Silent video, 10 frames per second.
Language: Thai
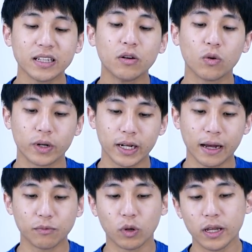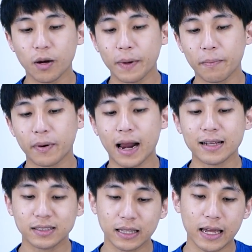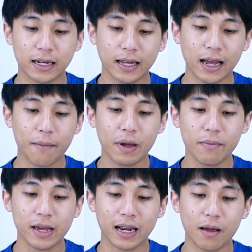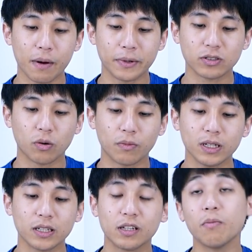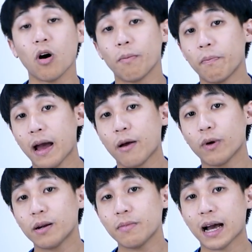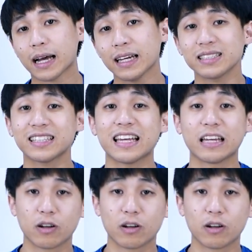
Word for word: วัสดุนะครับตัวนี้ก็เป็นพลาสติกนะครับไม่มีอะไร มาผสมก็อย่างที่บอกไปว่าน้ำหนักแค่